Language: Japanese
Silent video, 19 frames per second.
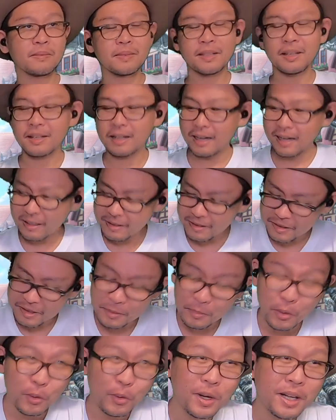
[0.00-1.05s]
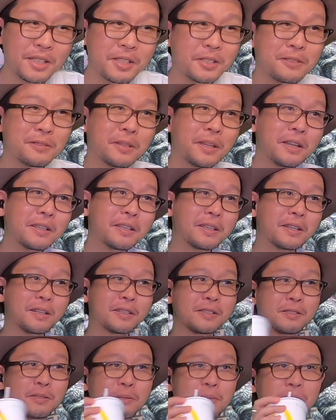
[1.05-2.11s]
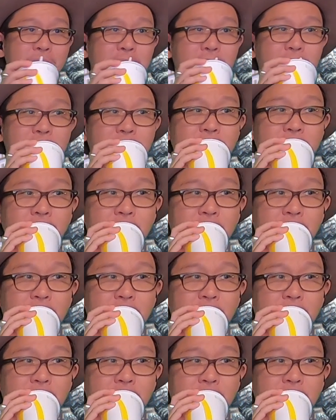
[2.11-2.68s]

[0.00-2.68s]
なんかあってもおかしくない気がするんだけど。